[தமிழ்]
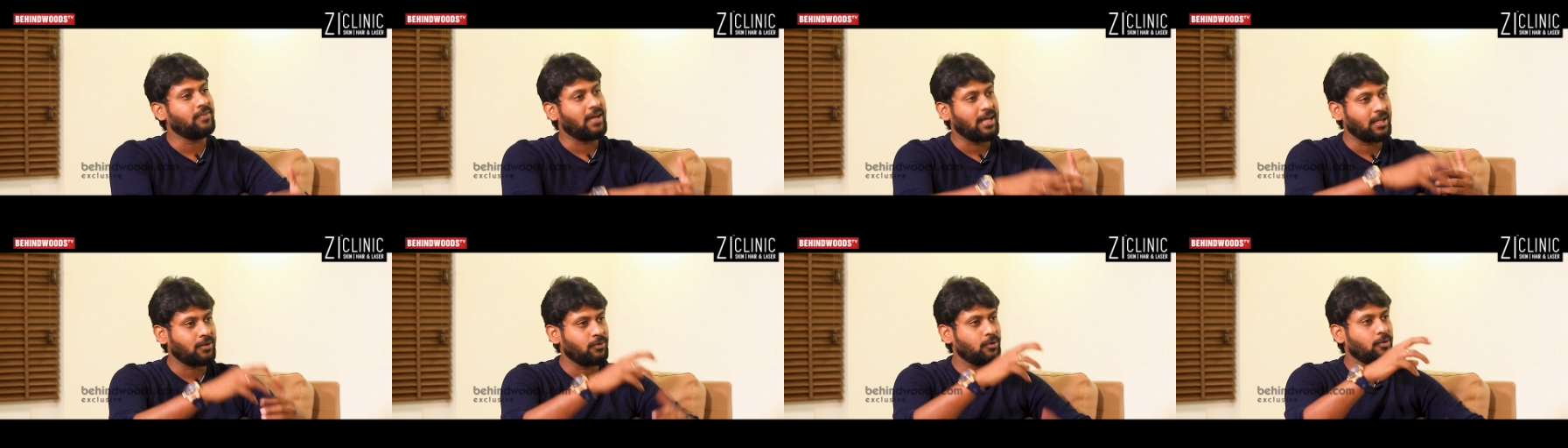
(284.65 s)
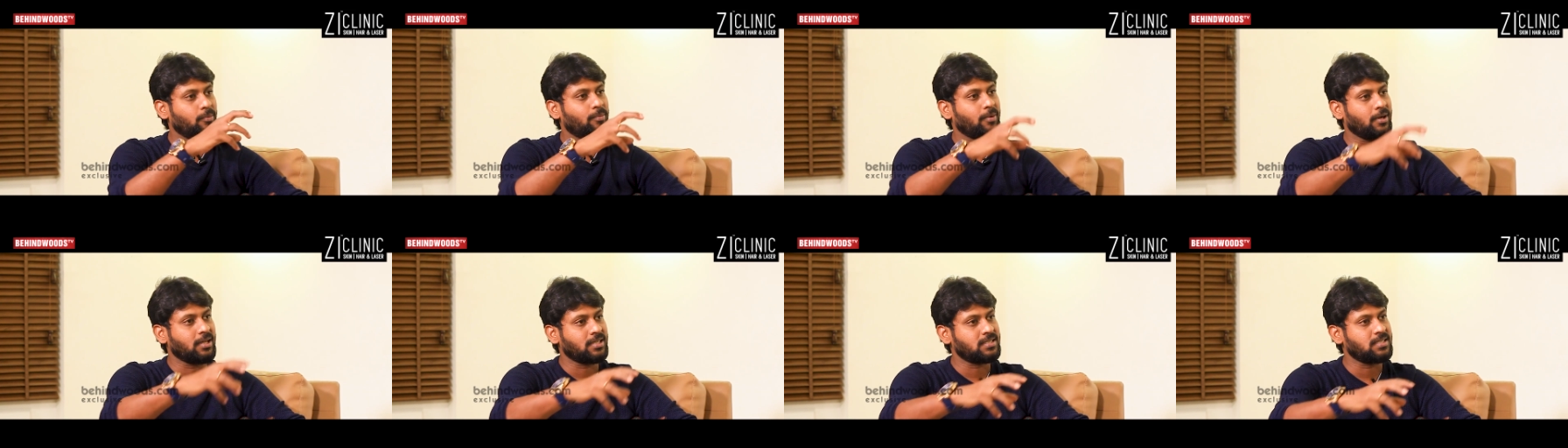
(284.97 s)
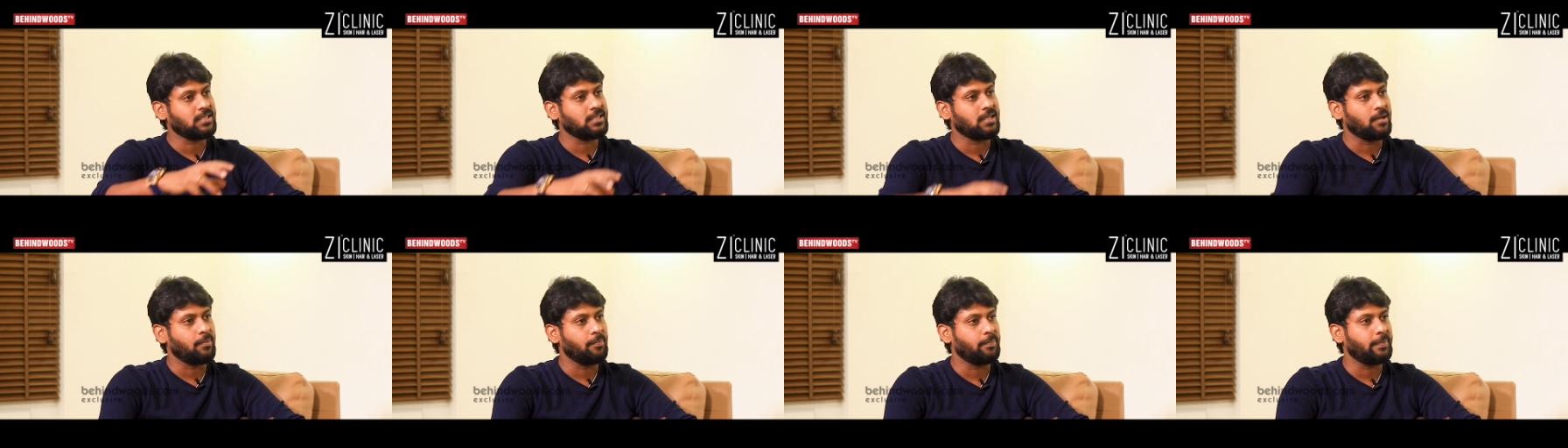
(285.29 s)
வேற ஒரு
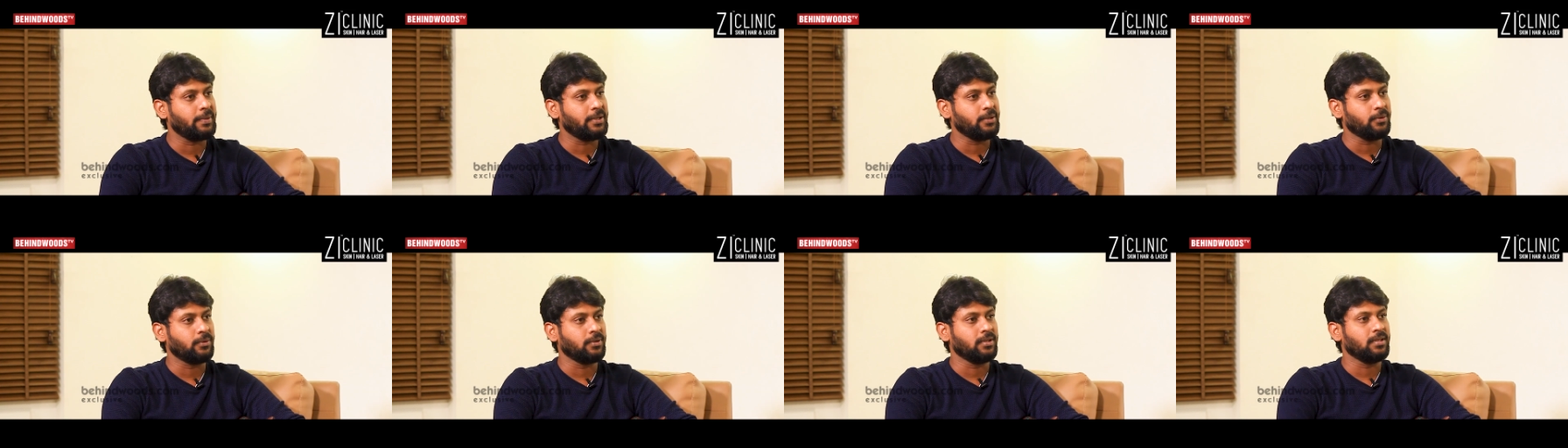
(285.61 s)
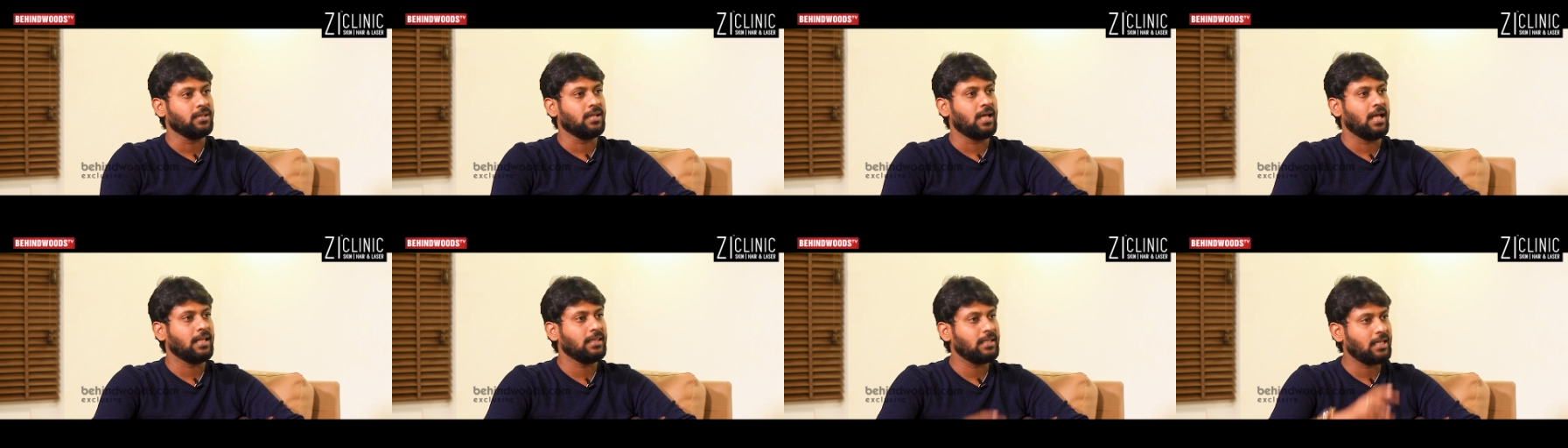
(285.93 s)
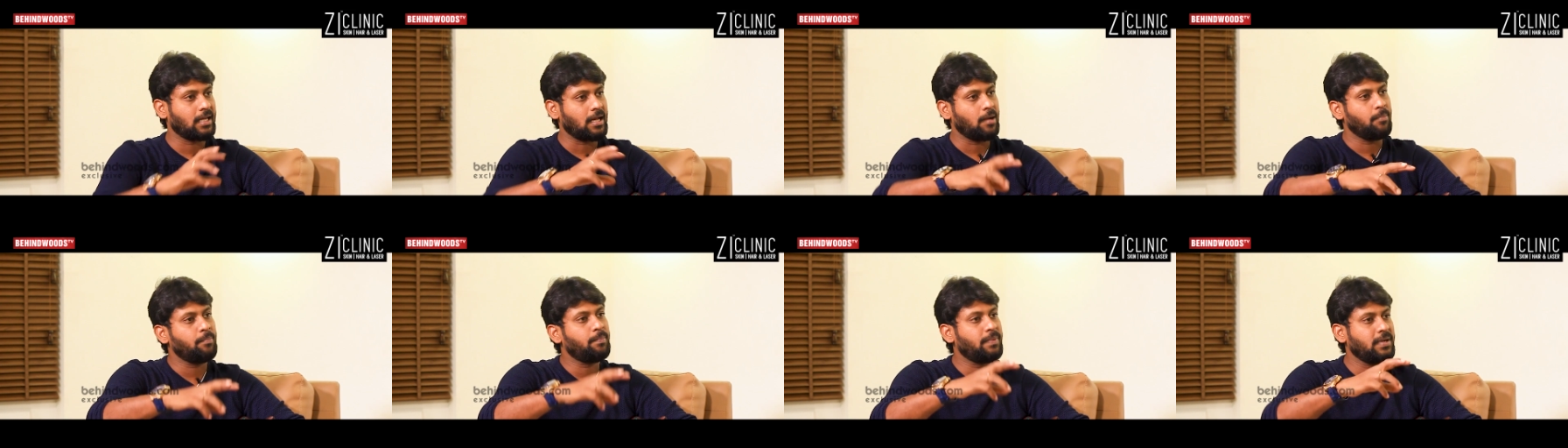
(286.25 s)
ப்ரொடக்ஷன் கம்பெனியோட அந்த
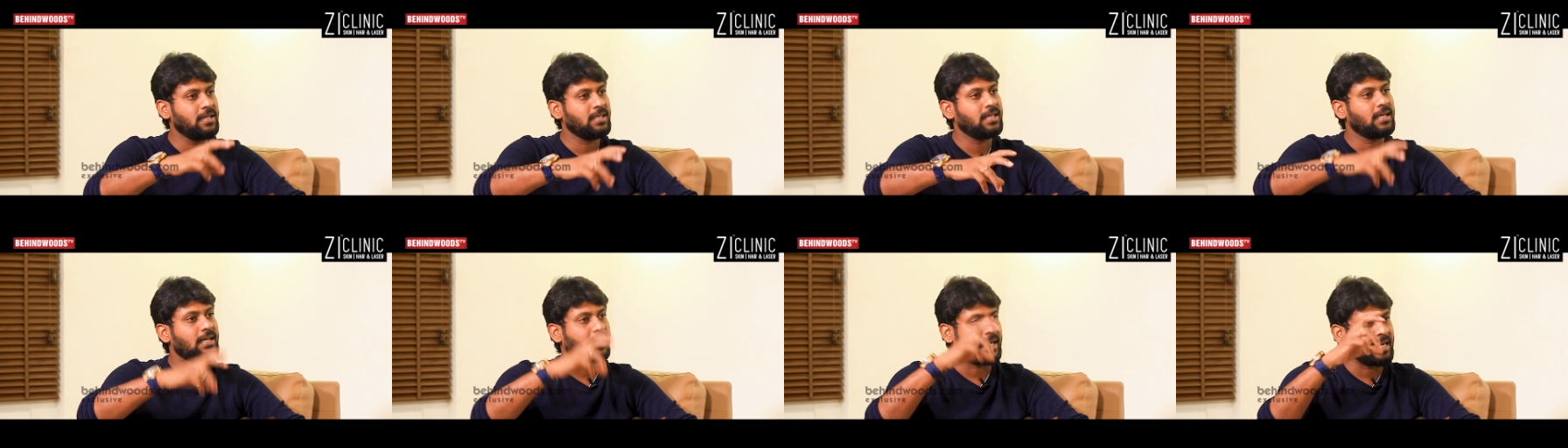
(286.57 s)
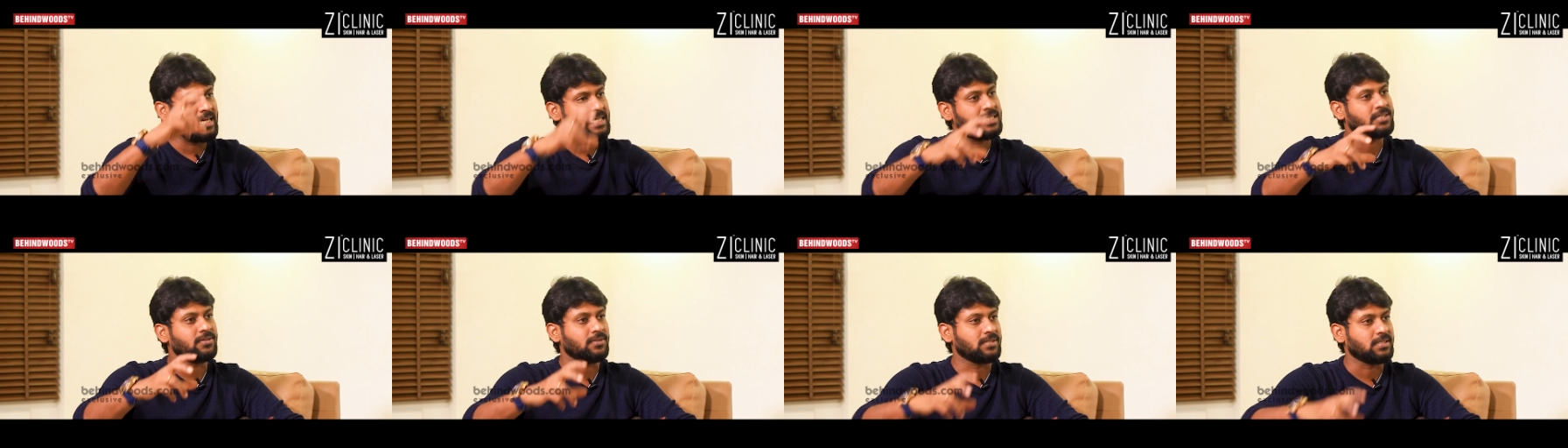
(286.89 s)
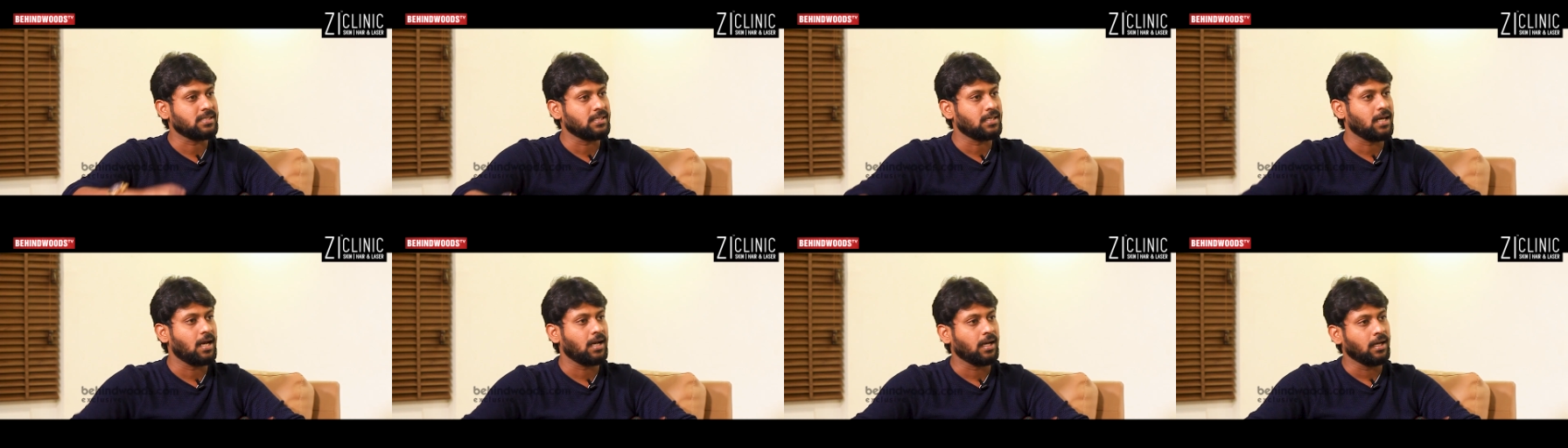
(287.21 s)
கம்பெனி தான் ரைட்ஸ்
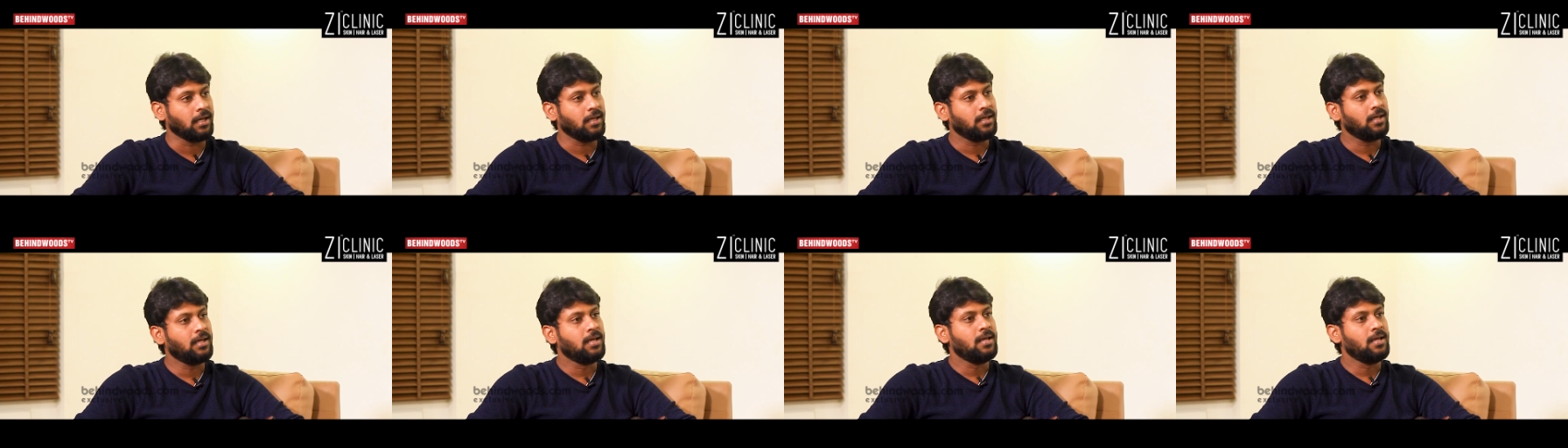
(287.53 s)
வச்சிருக்காங்க